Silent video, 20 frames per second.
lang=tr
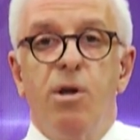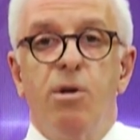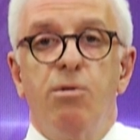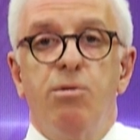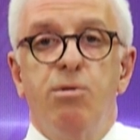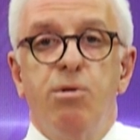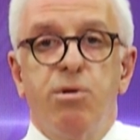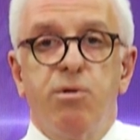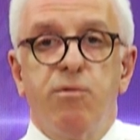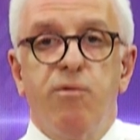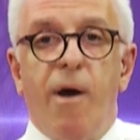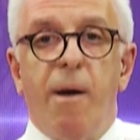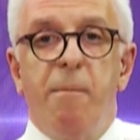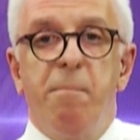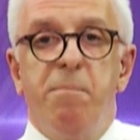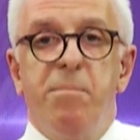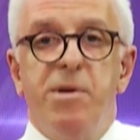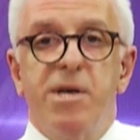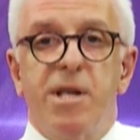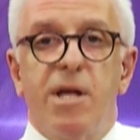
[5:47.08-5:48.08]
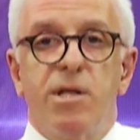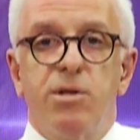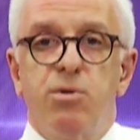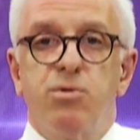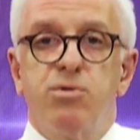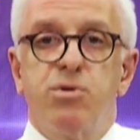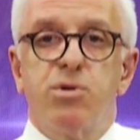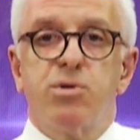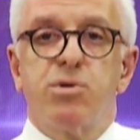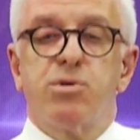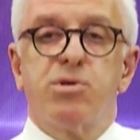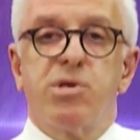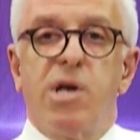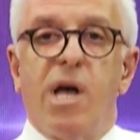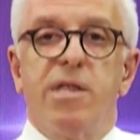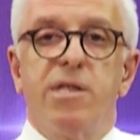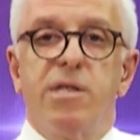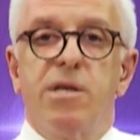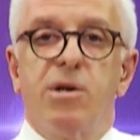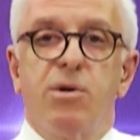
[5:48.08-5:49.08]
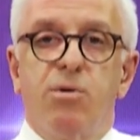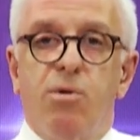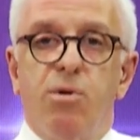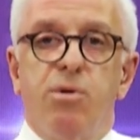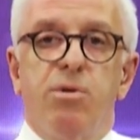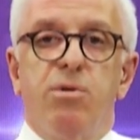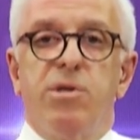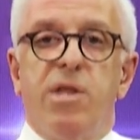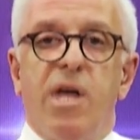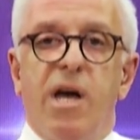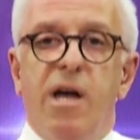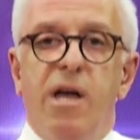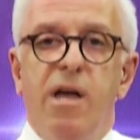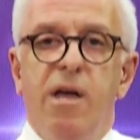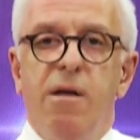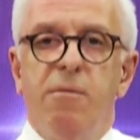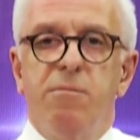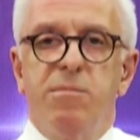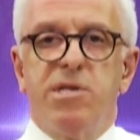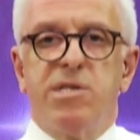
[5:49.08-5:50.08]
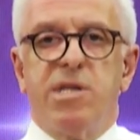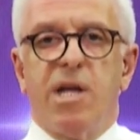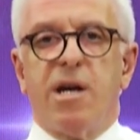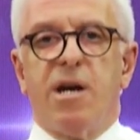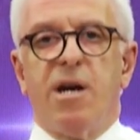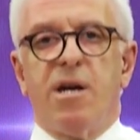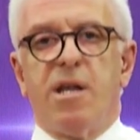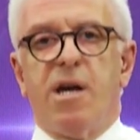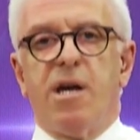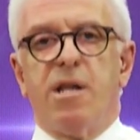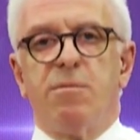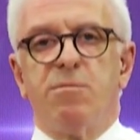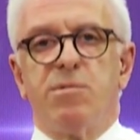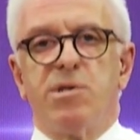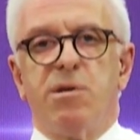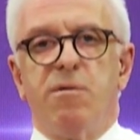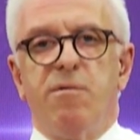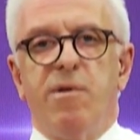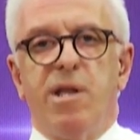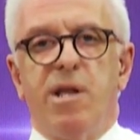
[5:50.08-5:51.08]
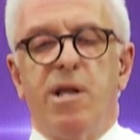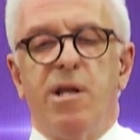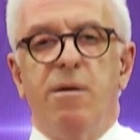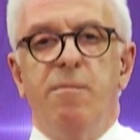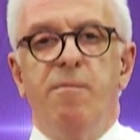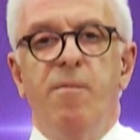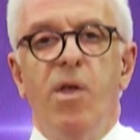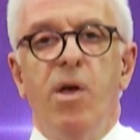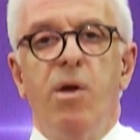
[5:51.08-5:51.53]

Lütfen bir an önce susandığı koyun da biz de kararımızı verelim.